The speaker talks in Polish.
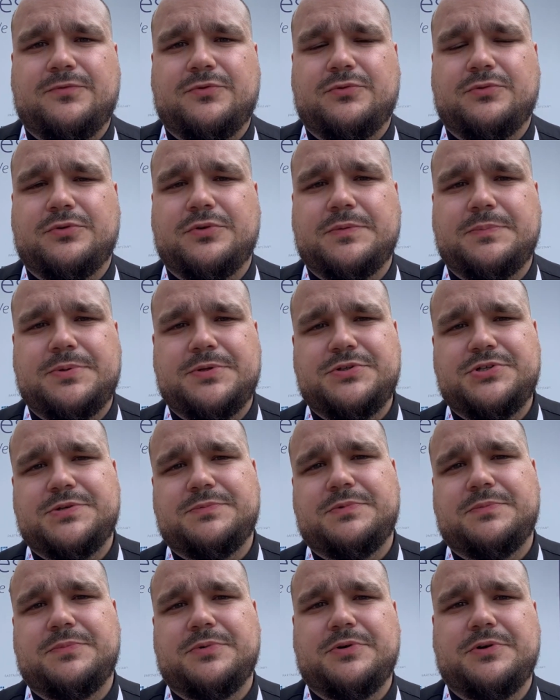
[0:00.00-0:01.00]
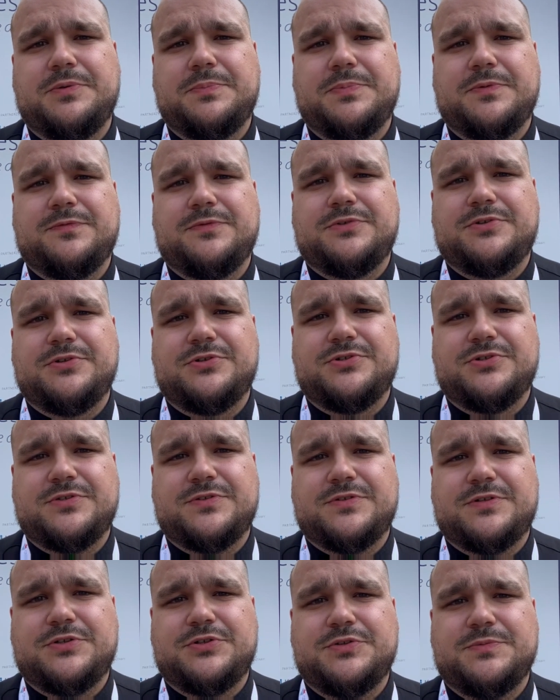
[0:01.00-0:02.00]
których będziemy mogli powiedzieć, że
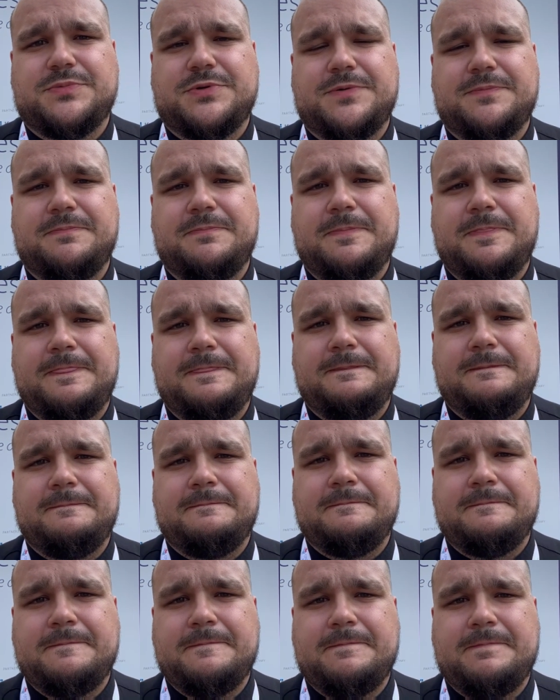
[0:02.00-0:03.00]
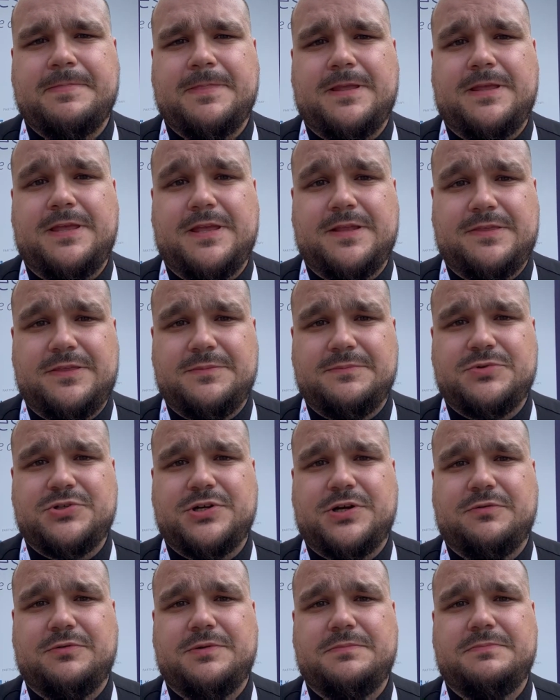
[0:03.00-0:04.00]
jesteśmy jednym
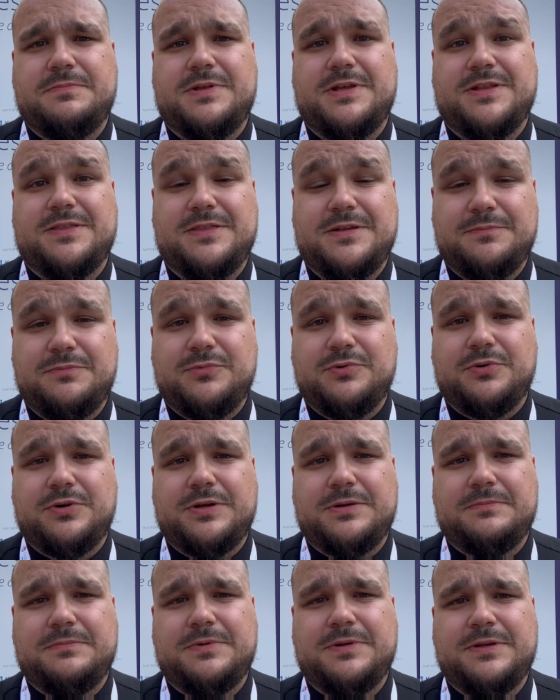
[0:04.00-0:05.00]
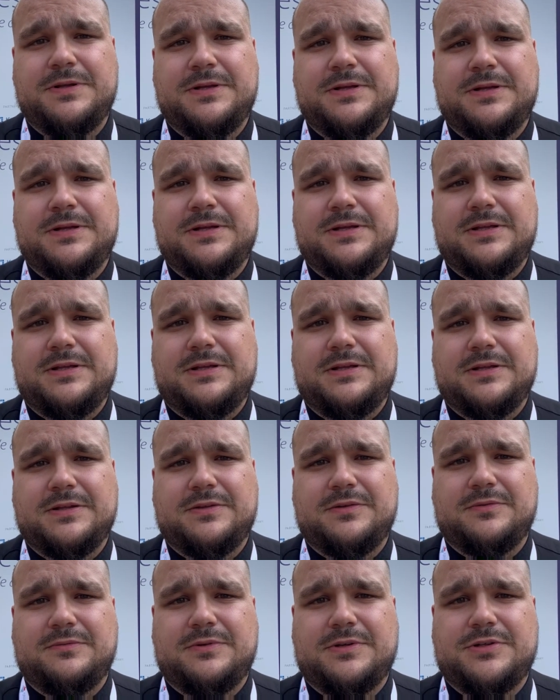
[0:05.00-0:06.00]
ciałem, jednym duchem i
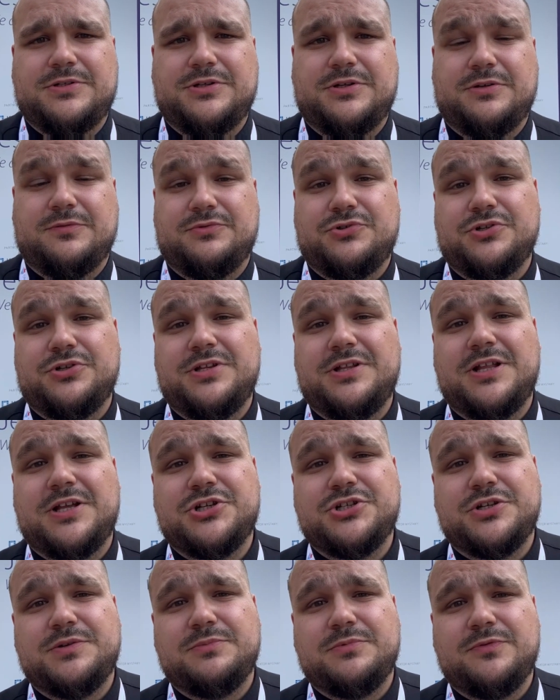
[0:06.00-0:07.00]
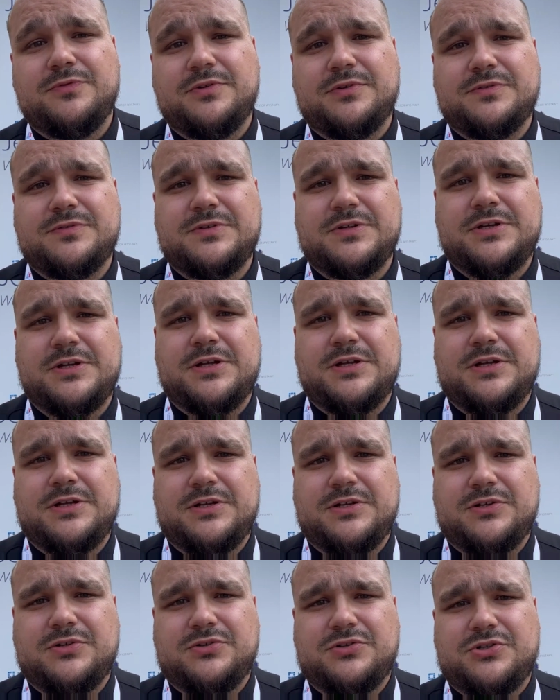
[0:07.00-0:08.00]
jedną nadzieją. Czyli inaczej mówiąc,
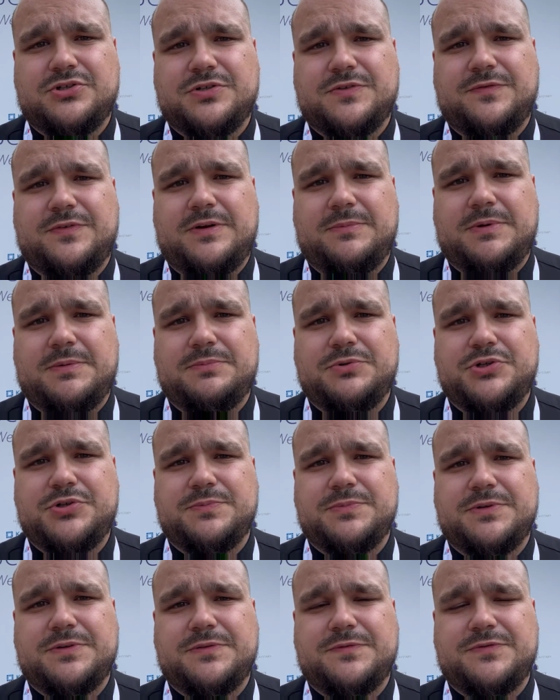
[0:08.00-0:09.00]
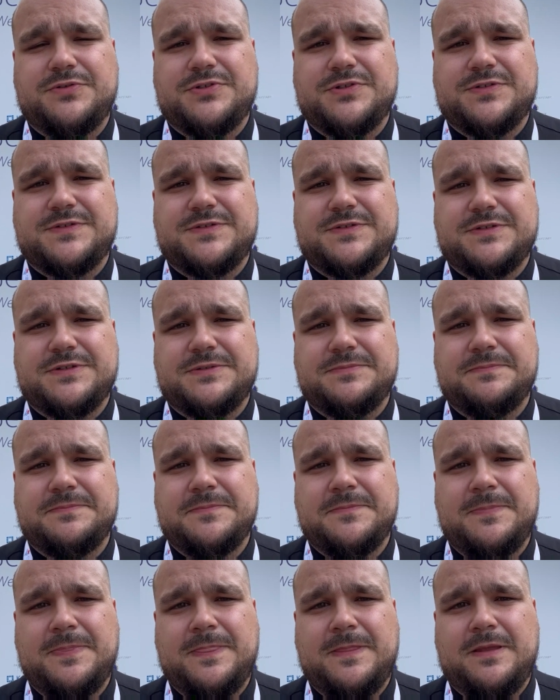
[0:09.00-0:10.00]
życzę Wam, abyśmy wszyscy
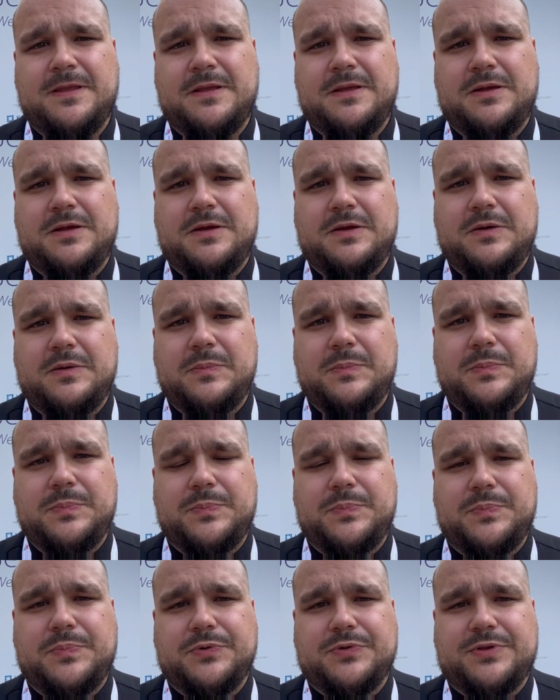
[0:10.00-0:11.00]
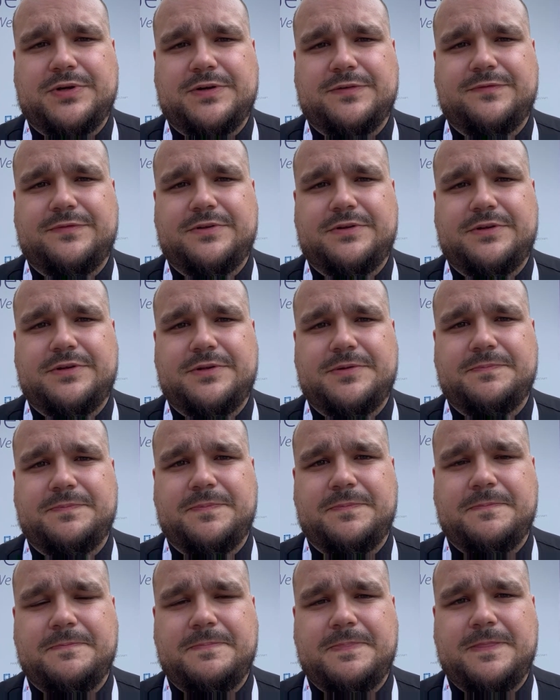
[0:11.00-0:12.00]
potrafili
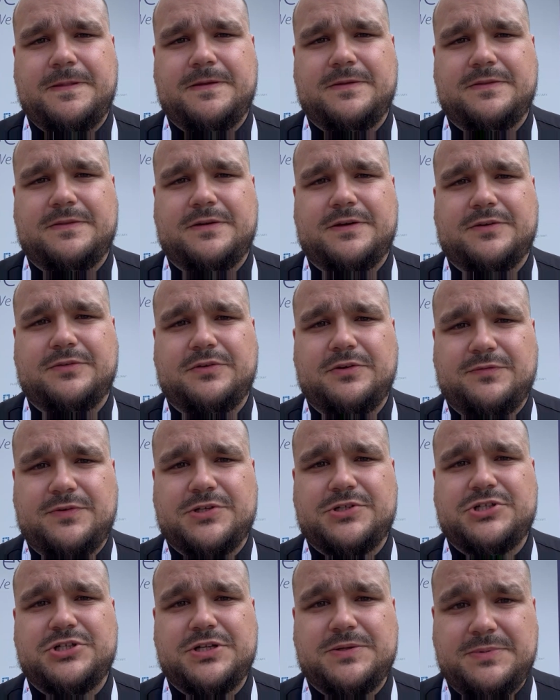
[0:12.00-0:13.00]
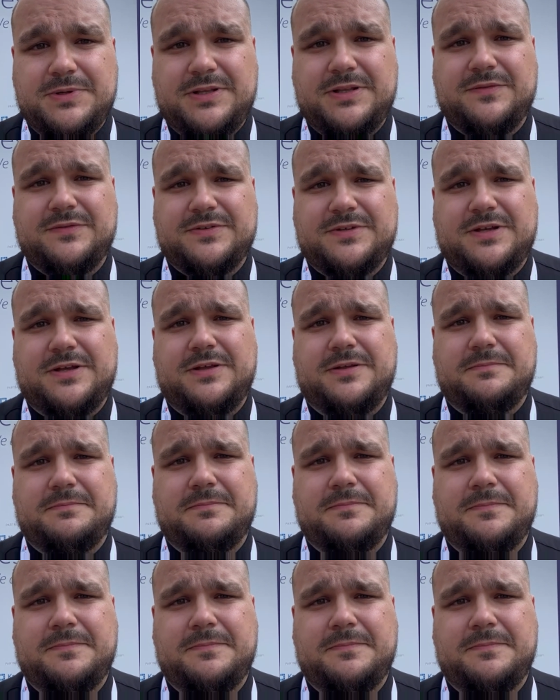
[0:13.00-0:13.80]
traktować siebie nawzajem.